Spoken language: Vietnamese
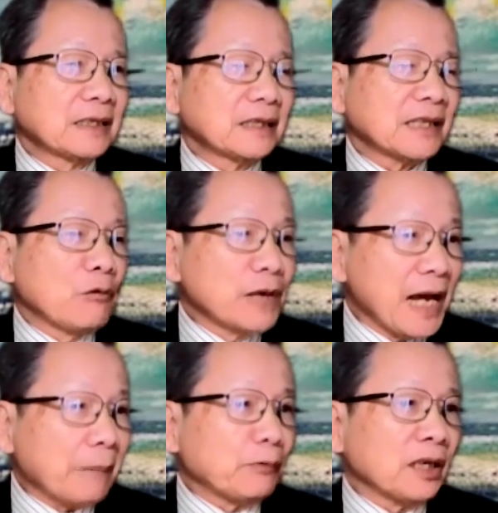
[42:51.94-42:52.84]
ờ,
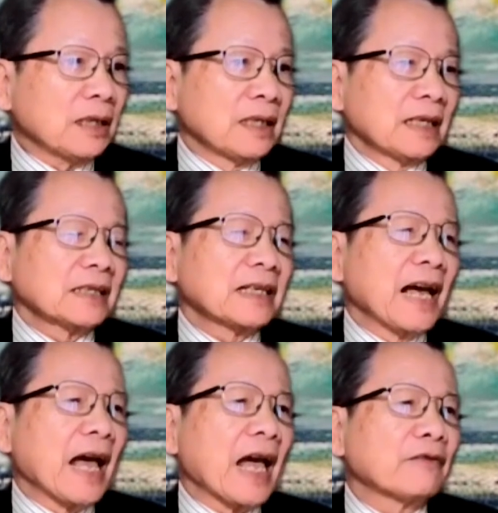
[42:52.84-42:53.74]
công nghiệp đó
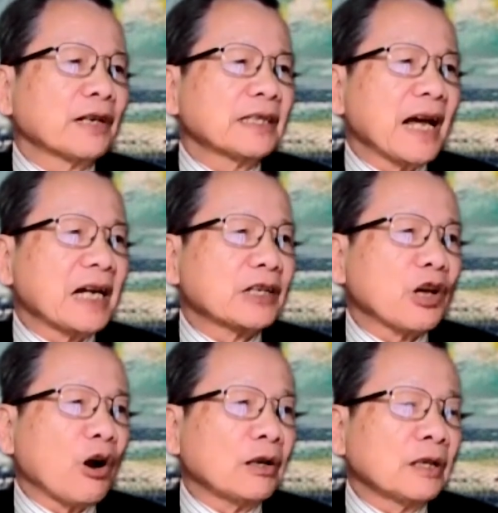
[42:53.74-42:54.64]
để vấn đề
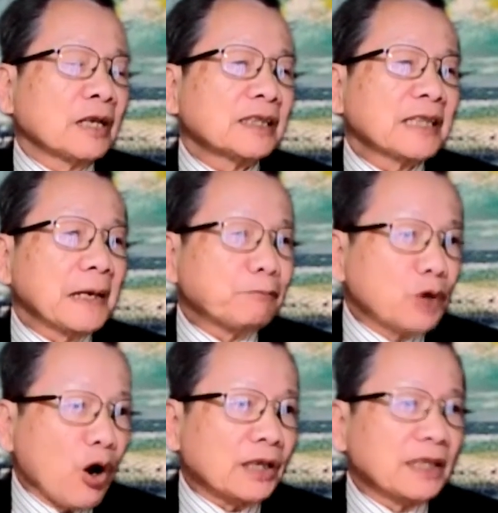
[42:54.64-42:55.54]
cho tiếp
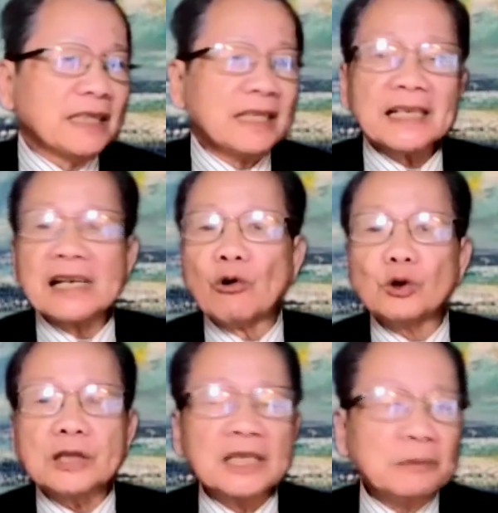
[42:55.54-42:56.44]
đón những cái
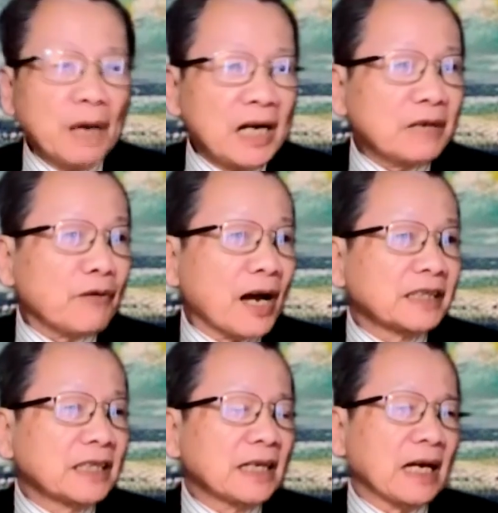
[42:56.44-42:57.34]
đầu tư mới
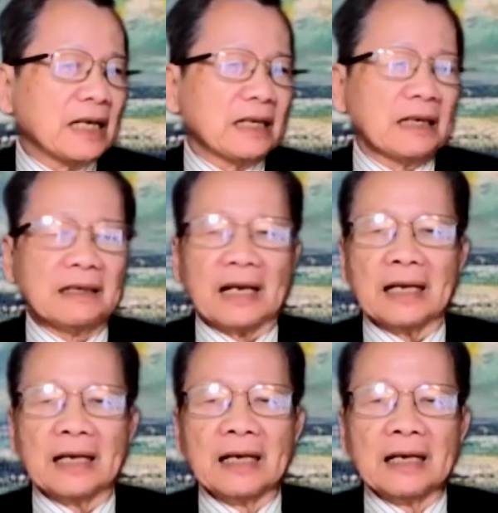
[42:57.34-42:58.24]
và những cái
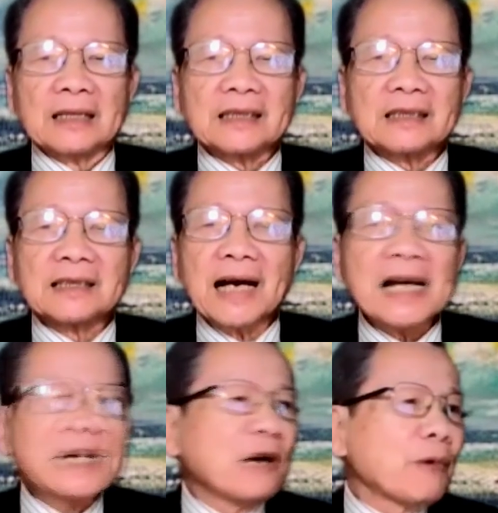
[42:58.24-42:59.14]
là
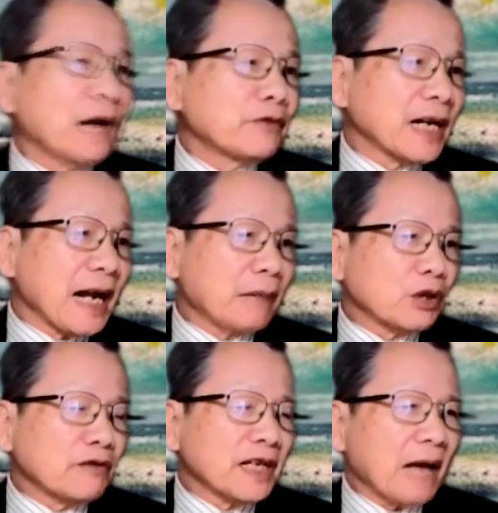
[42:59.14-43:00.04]
gây công an việc
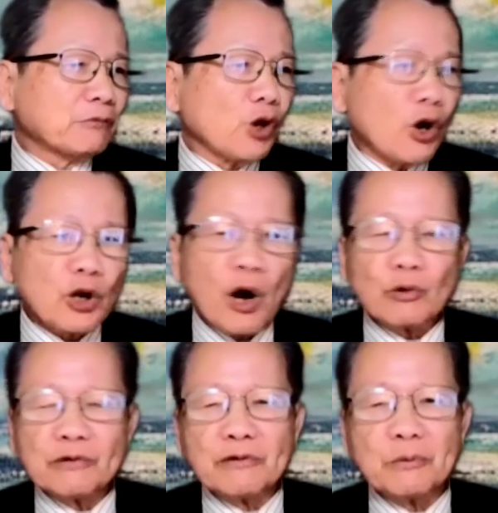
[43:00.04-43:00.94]
làm cho Việt Nam. Do
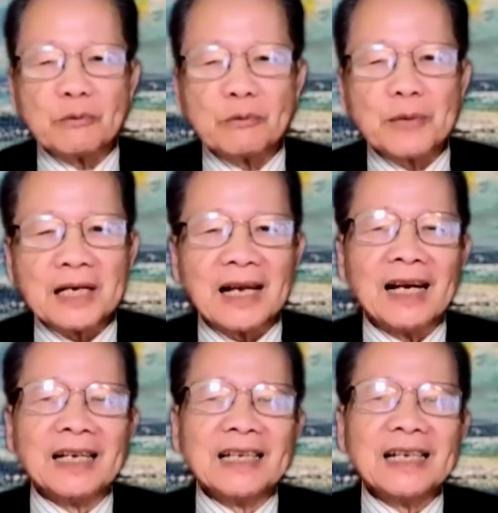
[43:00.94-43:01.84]
đó quý vị
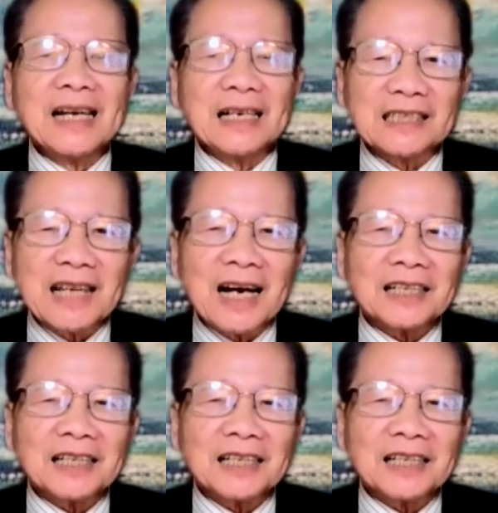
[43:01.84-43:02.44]
biết là hiện